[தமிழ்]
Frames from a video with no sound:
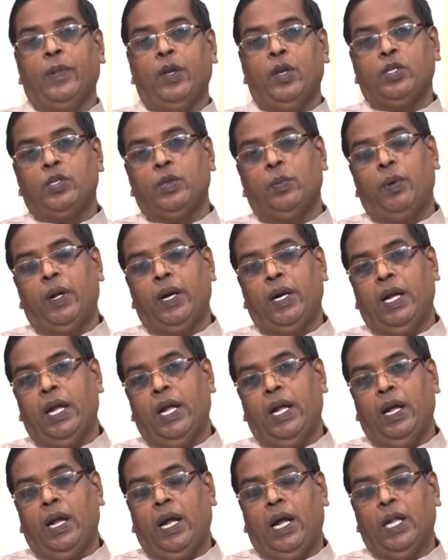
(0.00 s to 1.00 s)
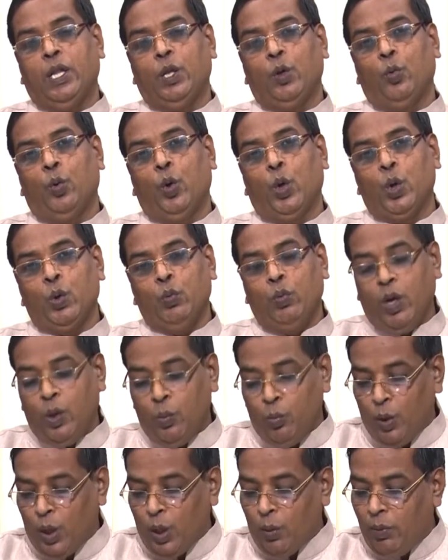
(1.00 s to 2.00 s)
யோசித்து பாருங்கள் அந்த
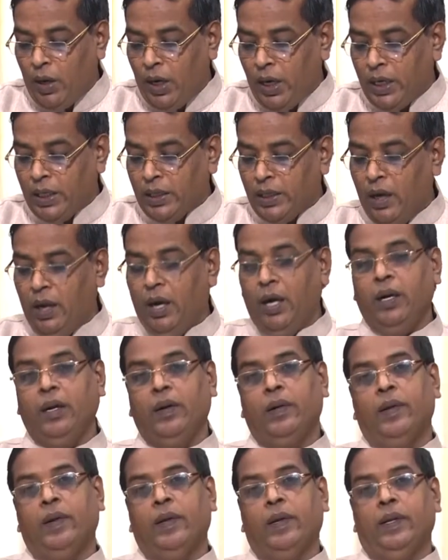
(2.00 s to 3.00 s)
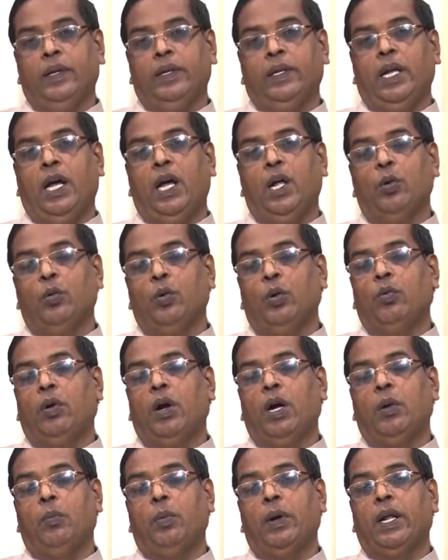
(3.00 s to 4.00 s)
ஒருவன் மூலமாக தான் யார்
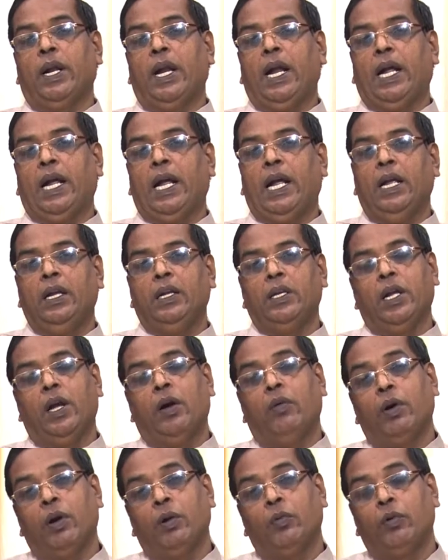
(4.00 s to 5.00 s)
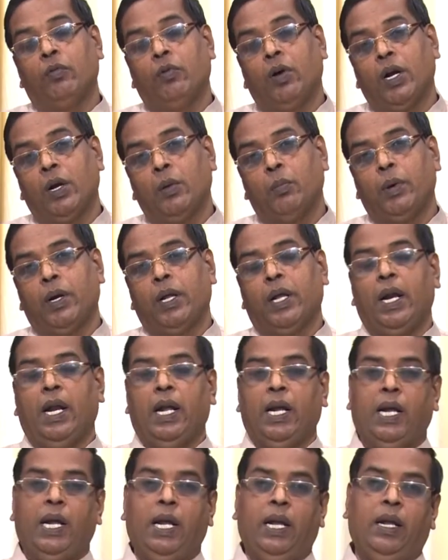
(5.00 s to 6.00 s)
உருவாக்கப்படுகிறாங்க ஏவால்
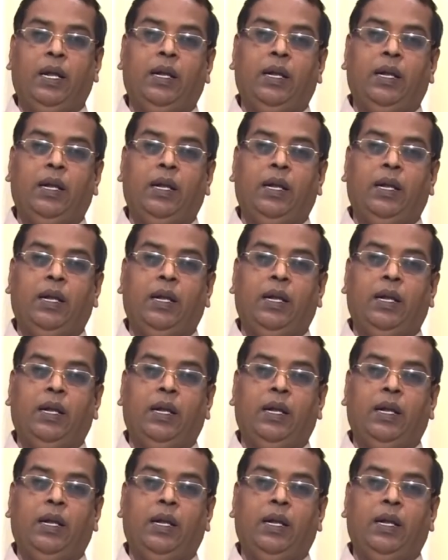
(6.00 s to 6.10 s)
உருவாக்கப்படுகிறாங்க